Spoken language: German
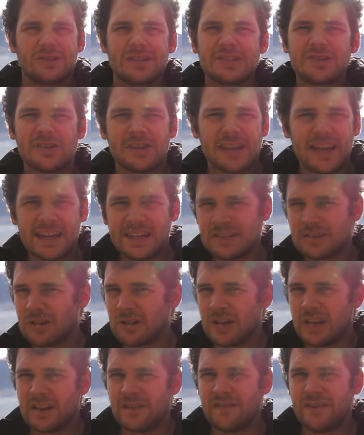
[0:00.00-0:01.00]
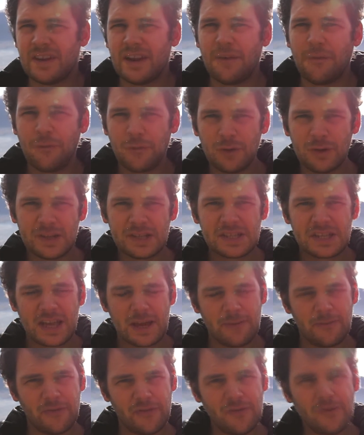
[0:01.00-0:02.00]
Und die Soldaten können entweder für dich
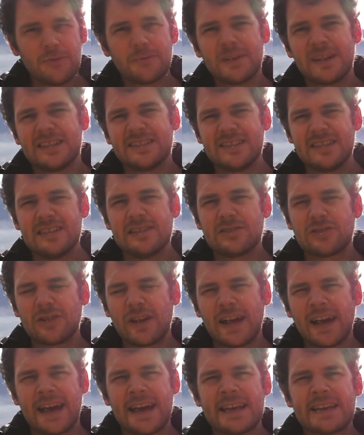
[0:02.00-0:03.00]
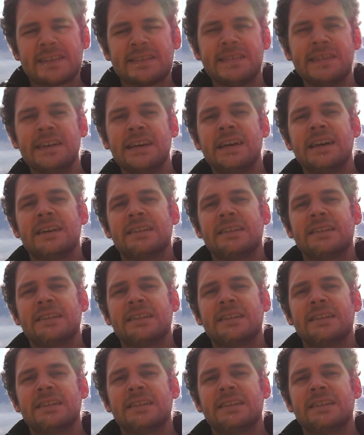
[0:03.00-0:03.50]
kämpfen, um dein Ziel zu erreichen,